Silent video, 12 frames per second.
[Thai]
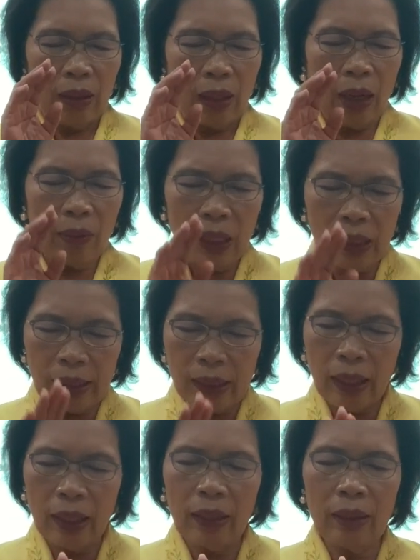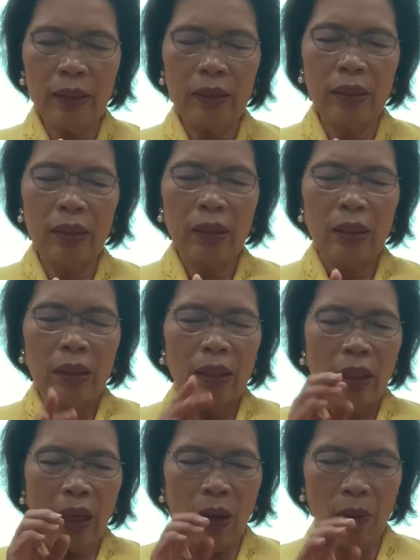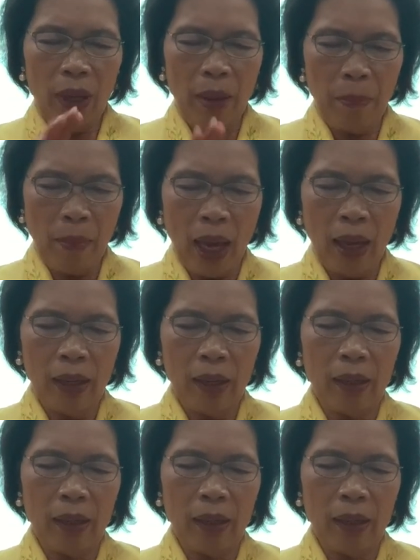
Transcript: เอาให้ชินเอาให้แม่น